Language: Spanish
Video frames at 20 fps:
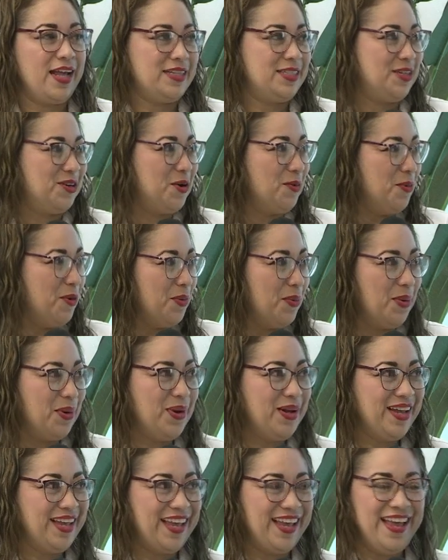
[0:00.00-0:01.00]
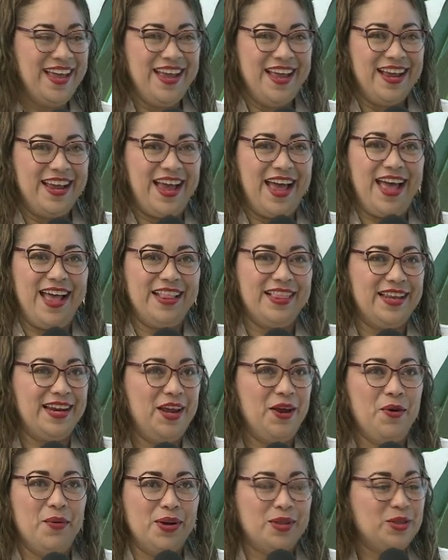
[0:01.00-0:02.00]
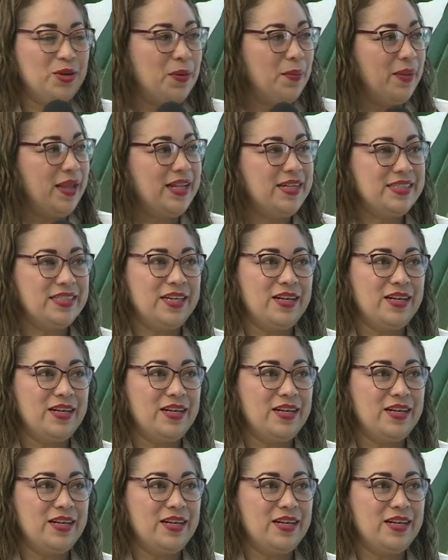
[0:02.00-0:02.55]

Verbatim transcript: así como vos que cada 3, 4 meses